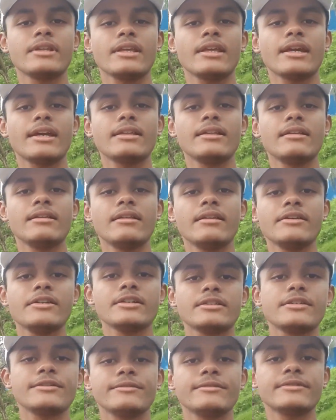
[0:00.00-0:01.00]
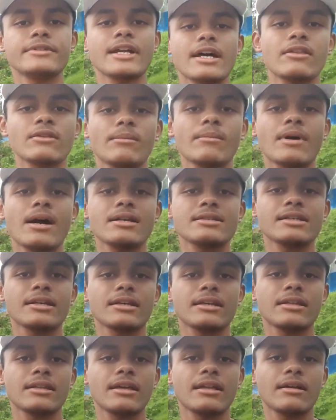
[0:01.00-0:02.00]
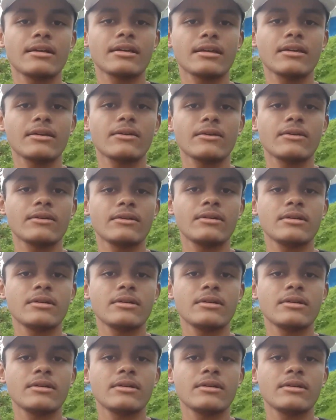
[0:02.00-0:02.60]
Que é de lei, já deu um trato massa aqui nela aqui, ó.